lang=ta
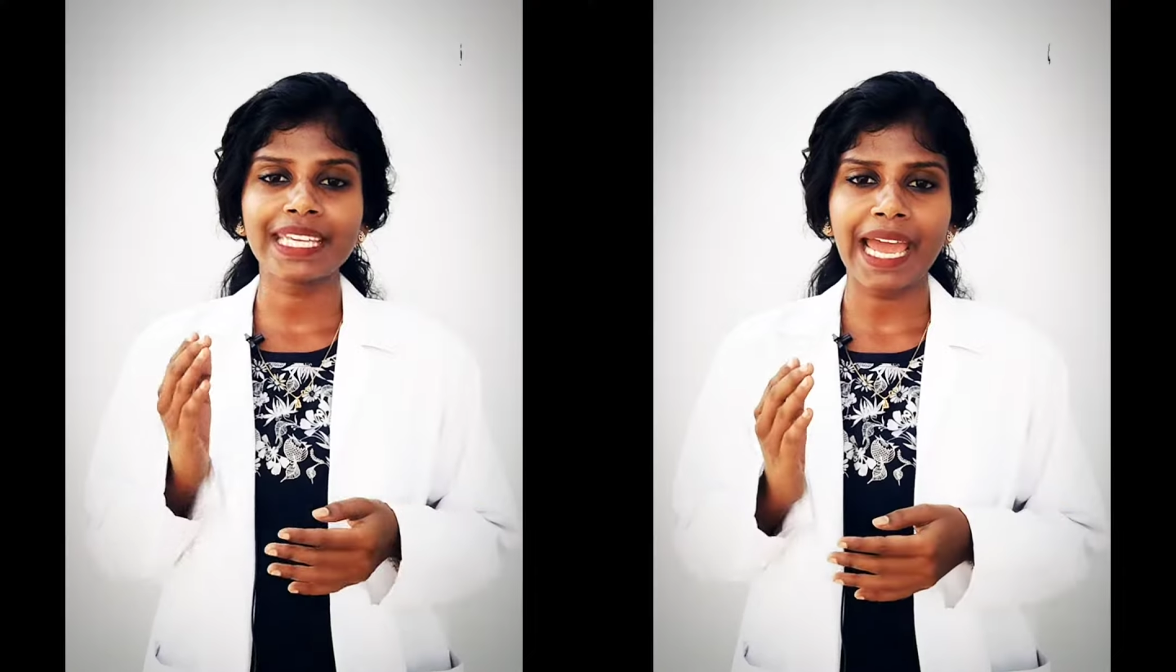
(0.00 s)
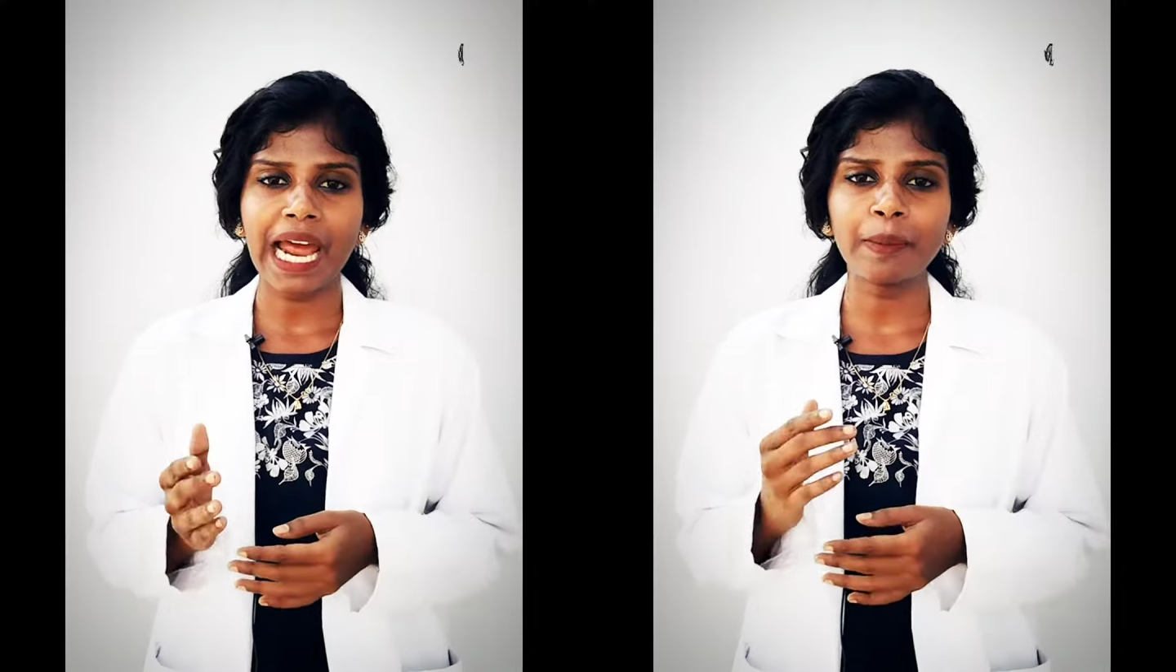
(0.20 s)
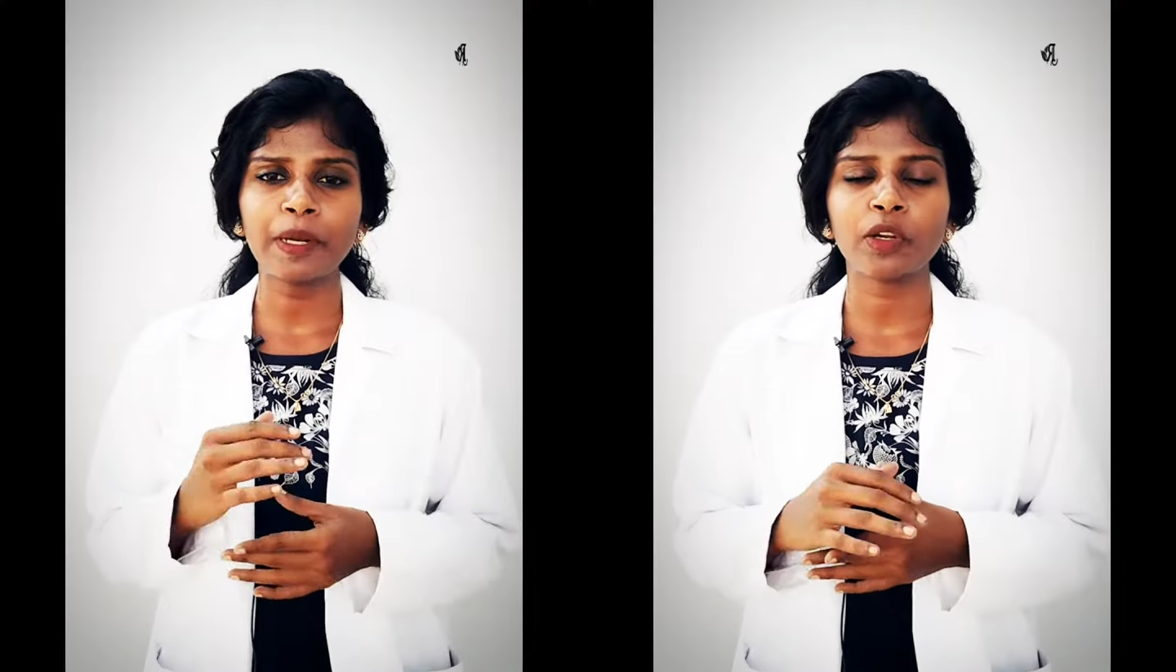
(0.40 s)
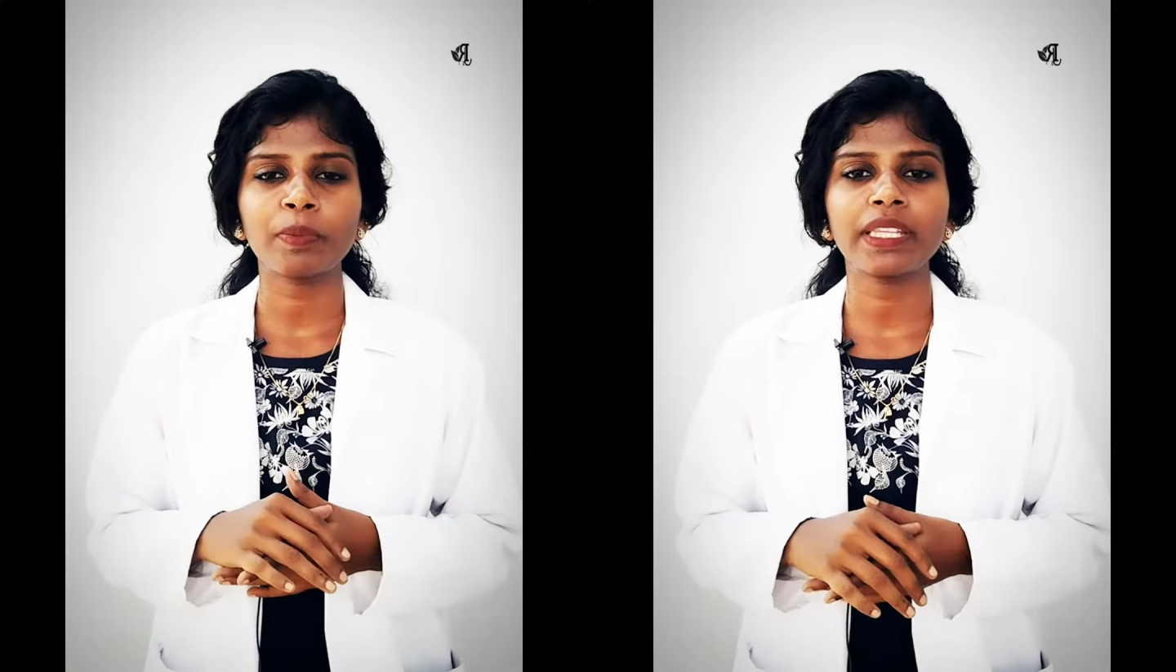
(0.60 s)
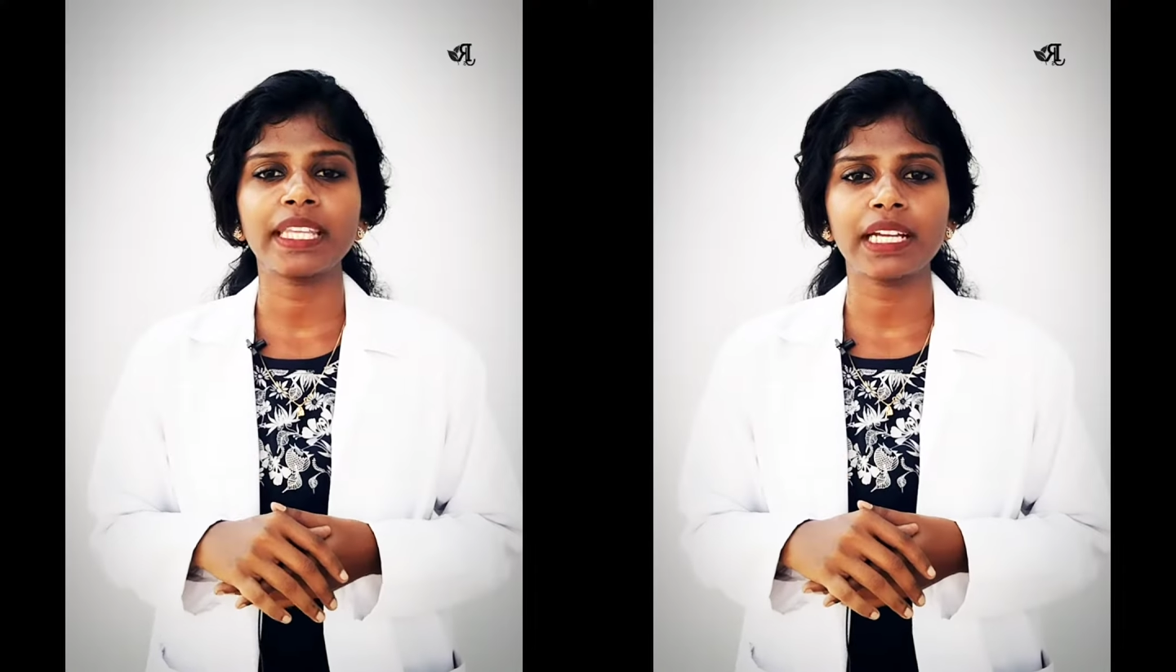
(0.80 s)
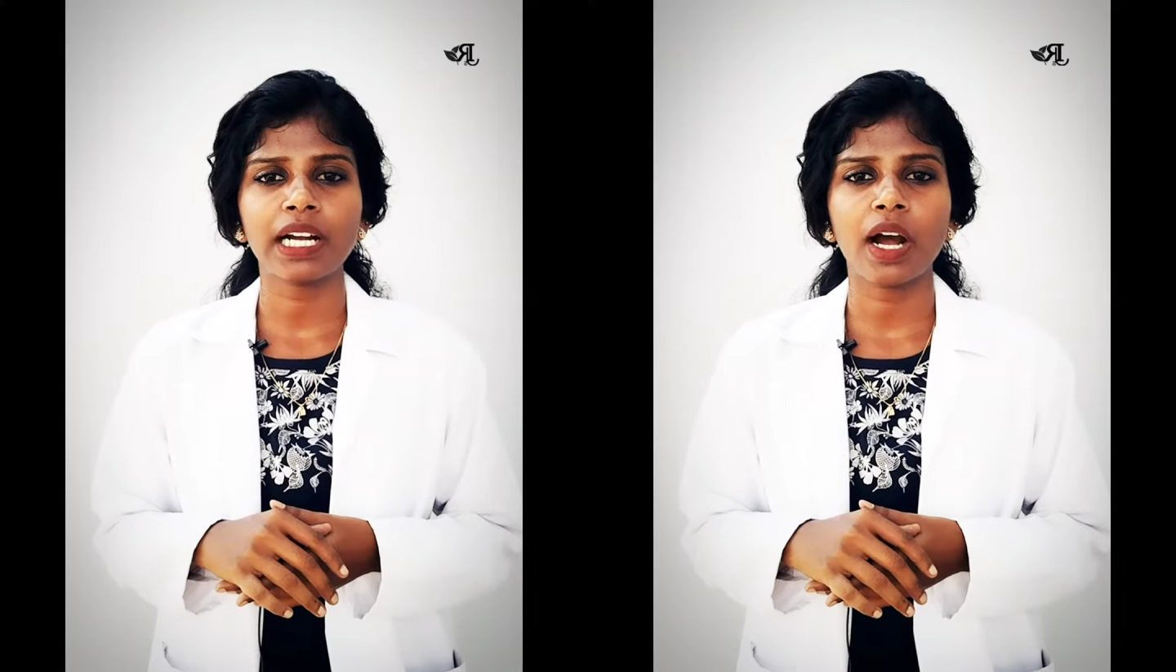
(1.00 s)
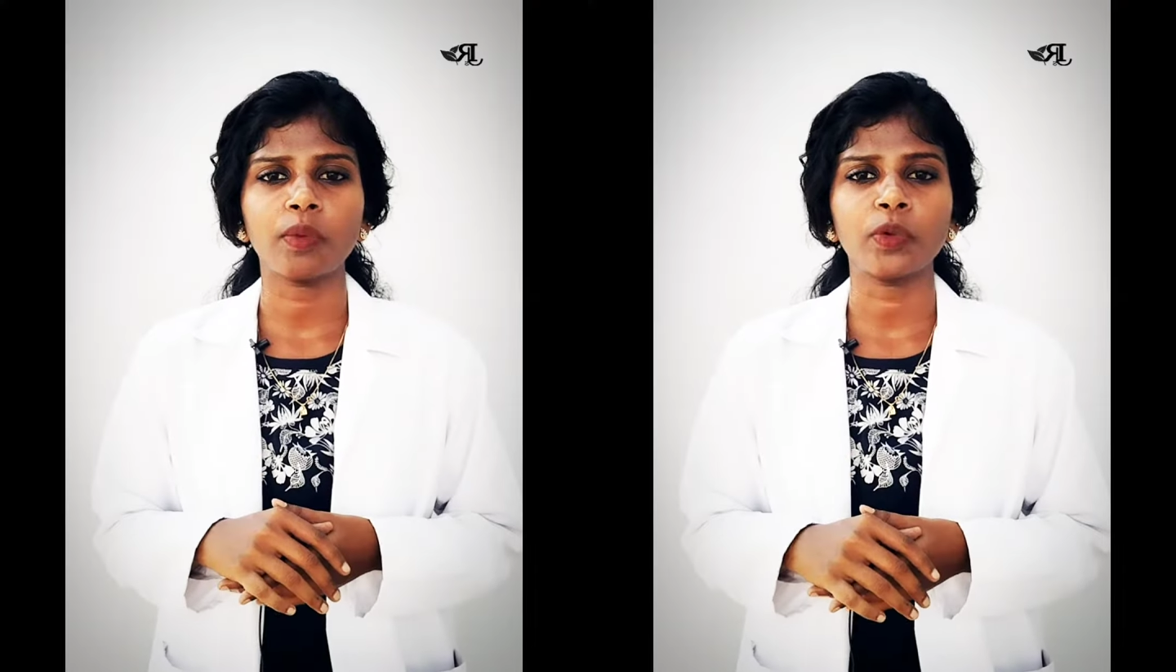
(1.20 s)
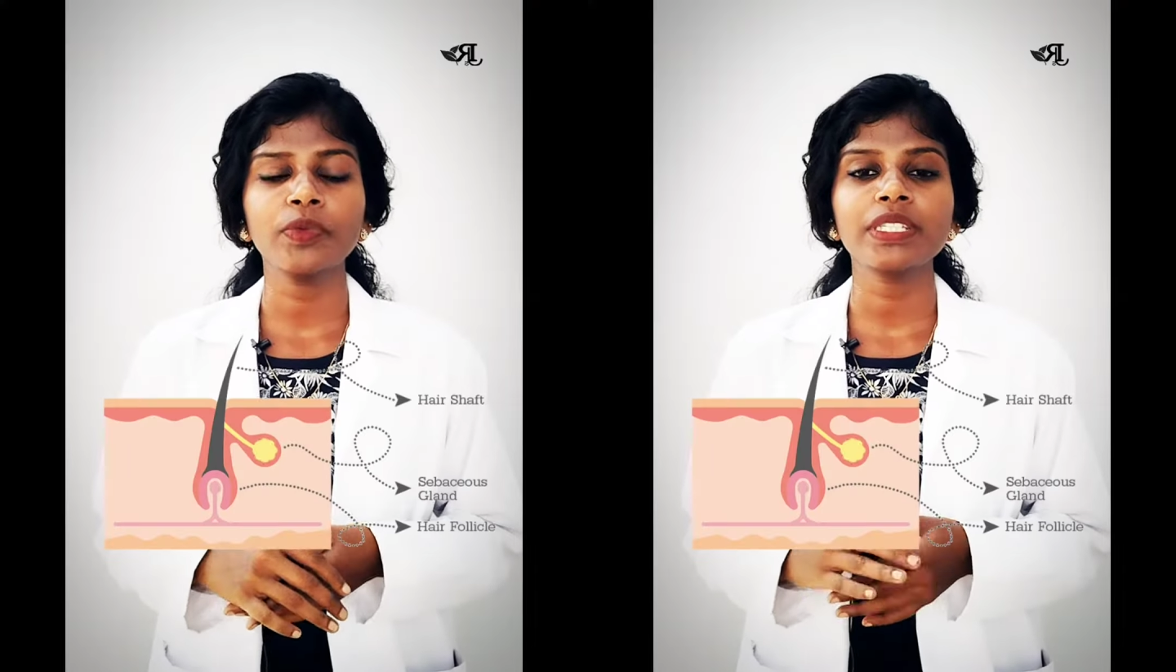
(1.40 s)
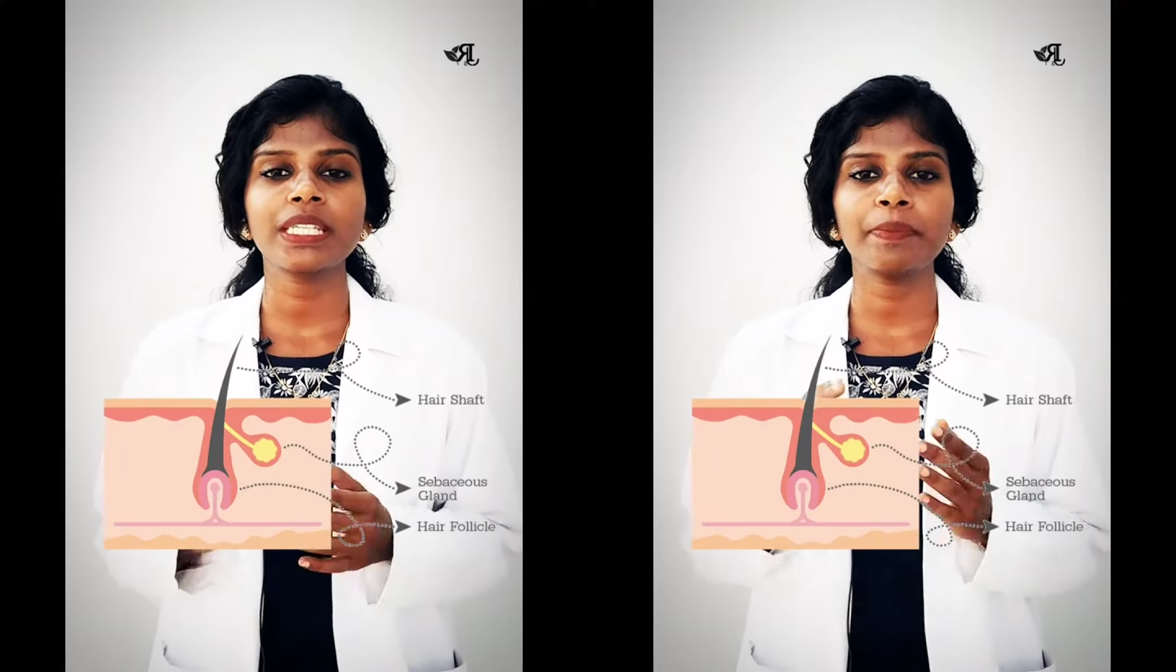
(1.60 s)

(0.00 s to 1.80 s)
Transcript: ஸ்கேல்பில் ரொம்ப திக்காகவும்